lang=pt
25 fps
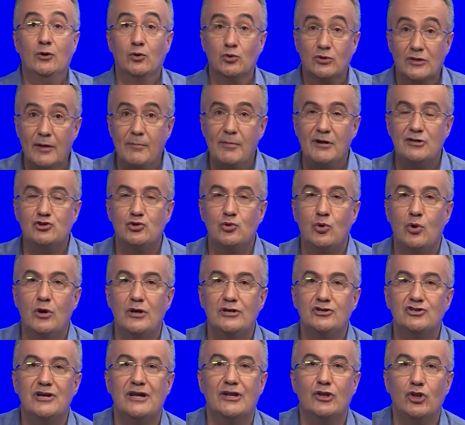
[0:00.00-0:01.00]
O tema de
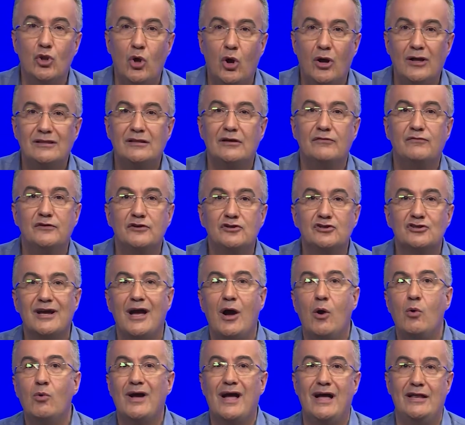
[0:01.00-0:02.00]
hoje é nota
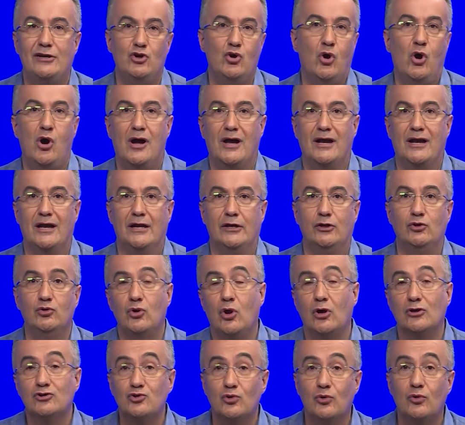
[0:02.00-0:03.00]
fiscal carioca e o
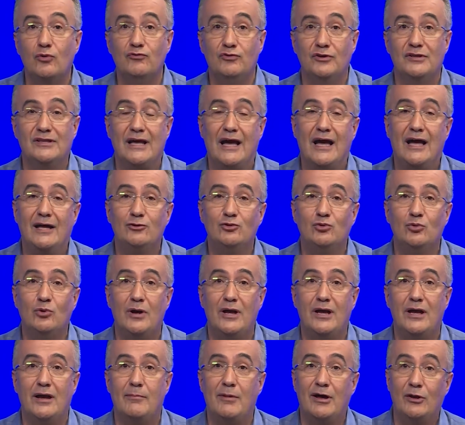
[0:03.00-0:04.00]
nosso convidado
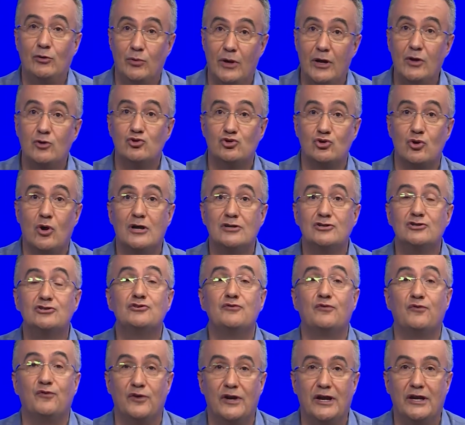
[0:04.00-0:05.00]
é Manuel Jorge
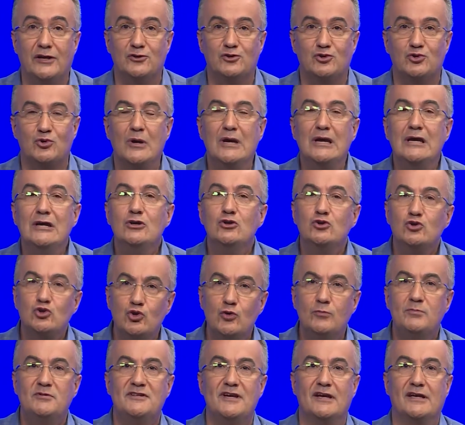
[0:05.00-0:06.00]
de Freixo,
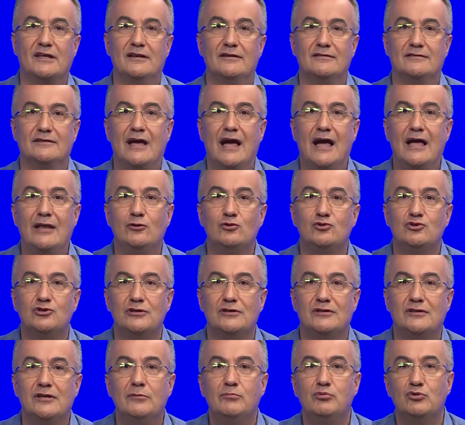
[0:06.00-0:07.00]
subsecretário
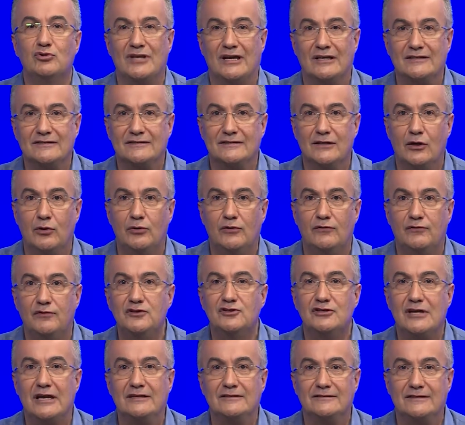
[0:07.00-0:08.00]
de Tributação e
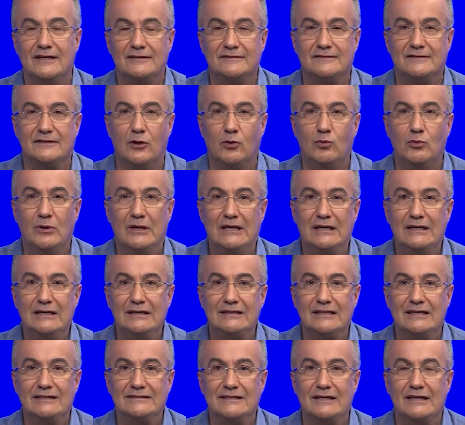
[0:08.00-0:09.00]
Fiscalização
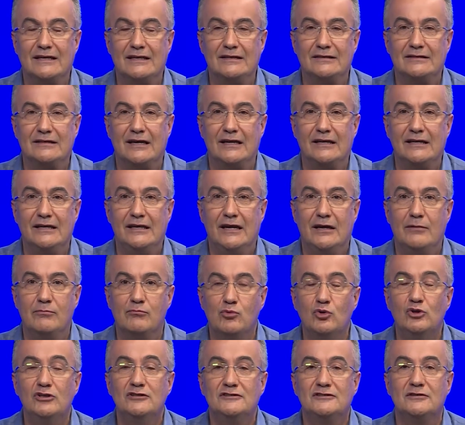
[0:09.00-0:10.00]
da Secretaria
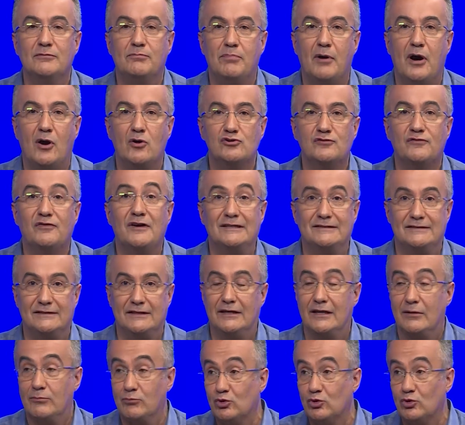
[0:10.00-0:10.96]
Municipal de Fazenda.